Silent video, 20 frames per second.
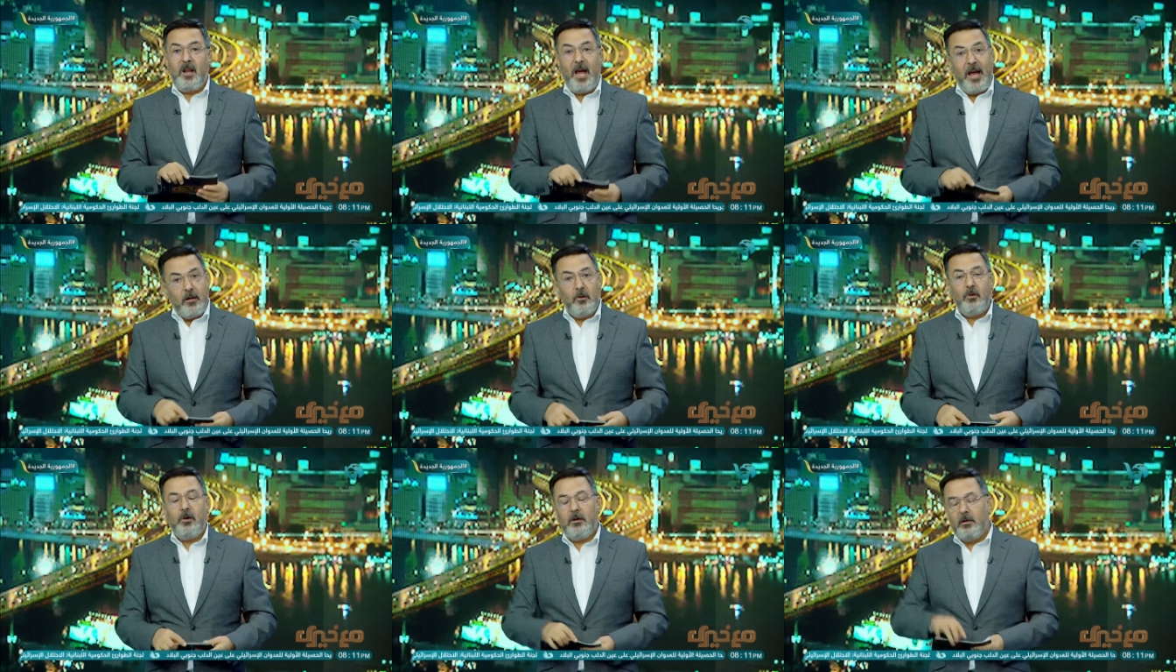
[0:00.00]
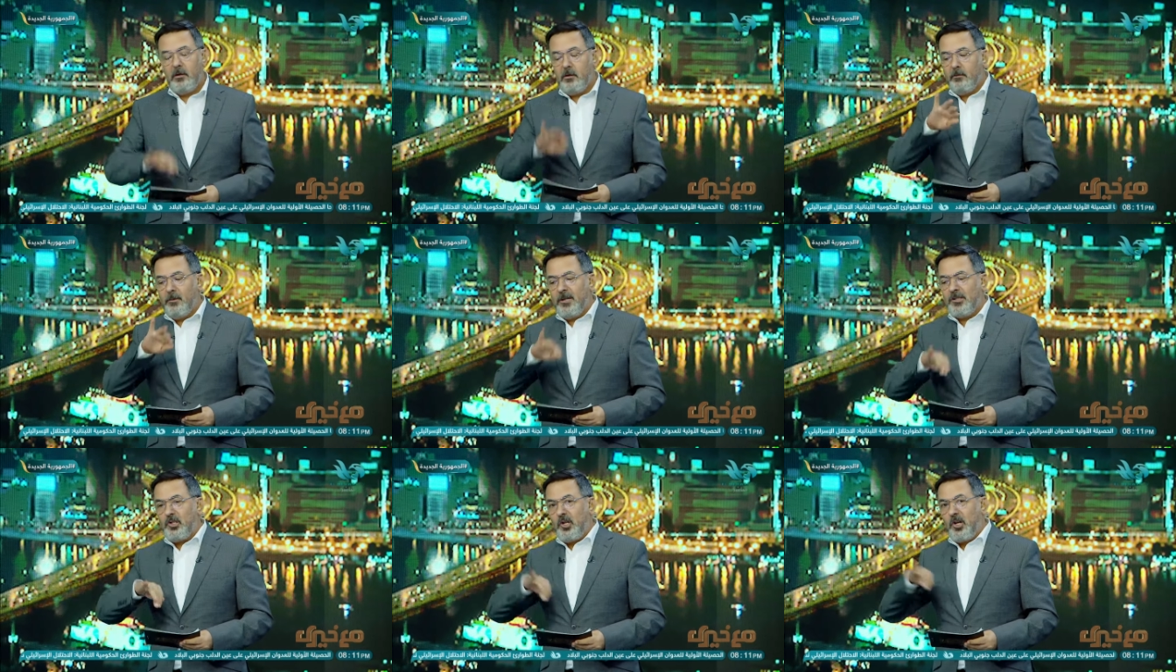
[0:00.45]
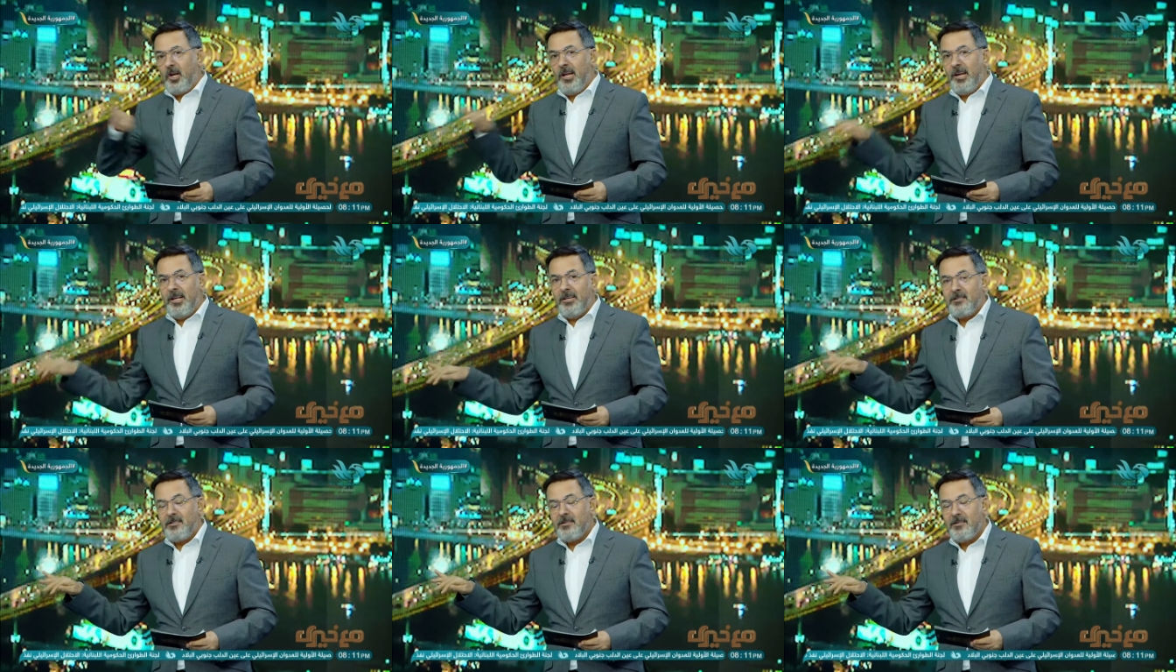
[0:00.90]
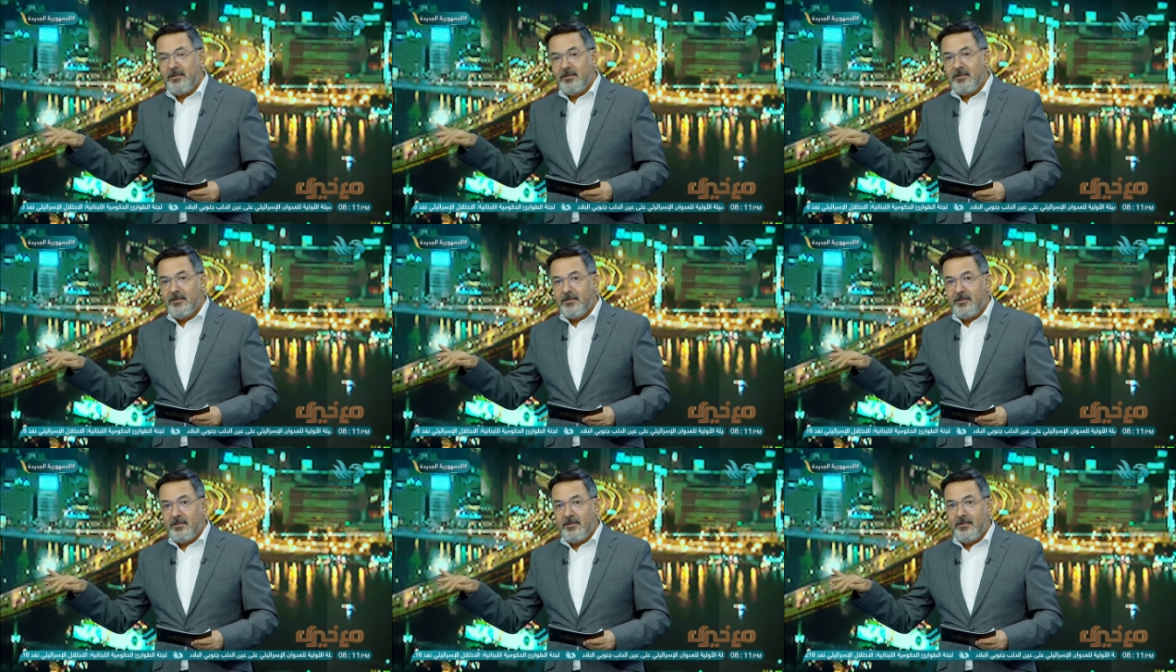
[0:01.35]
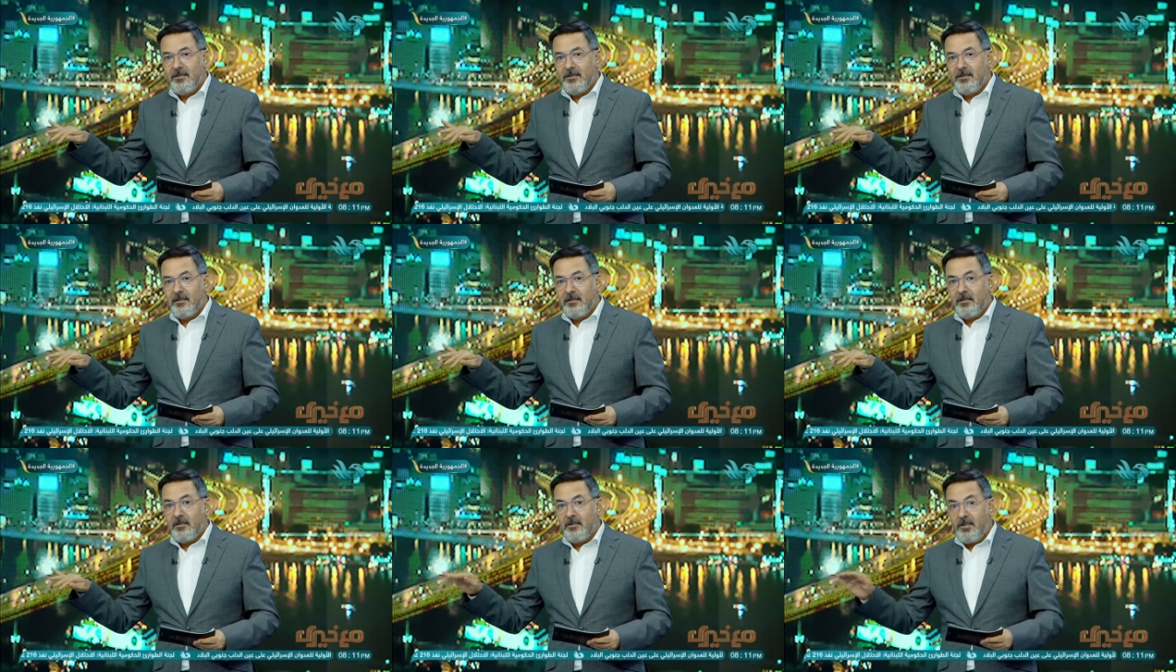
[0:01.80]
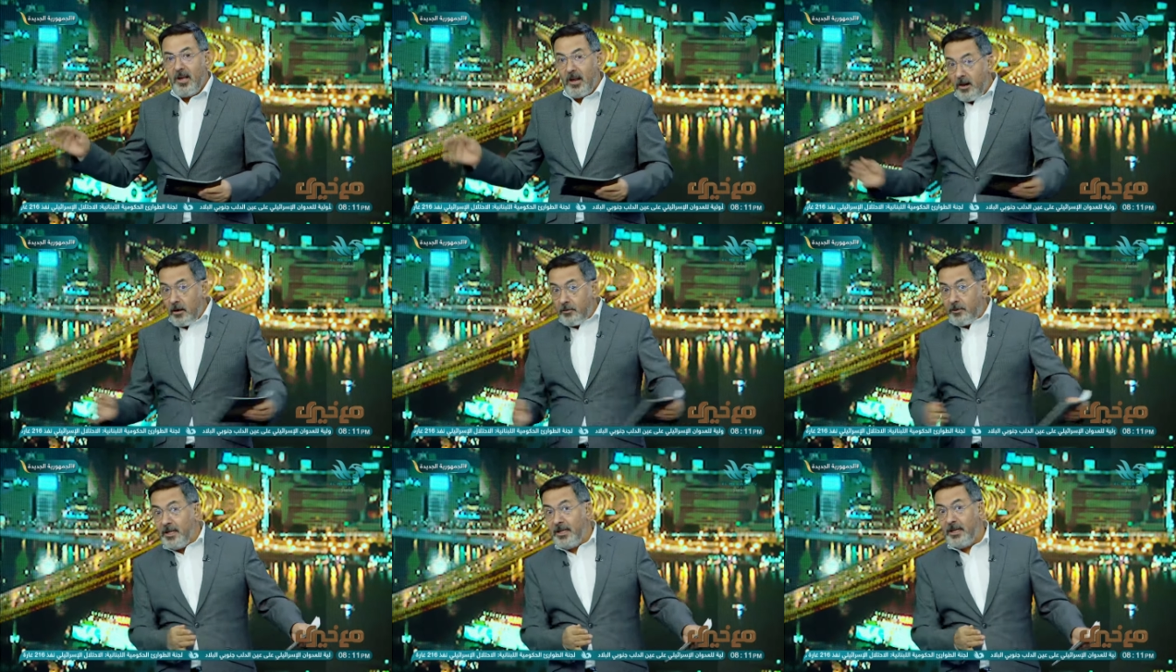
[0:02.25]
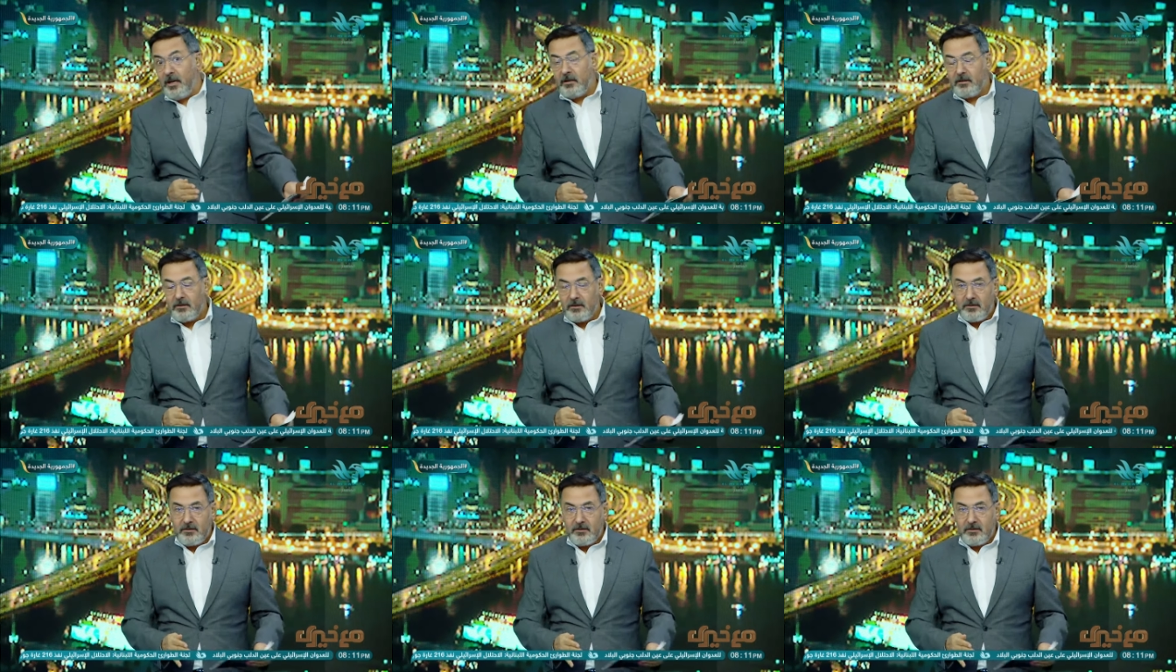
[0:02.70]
ايوه ماتش خلص يلا بينا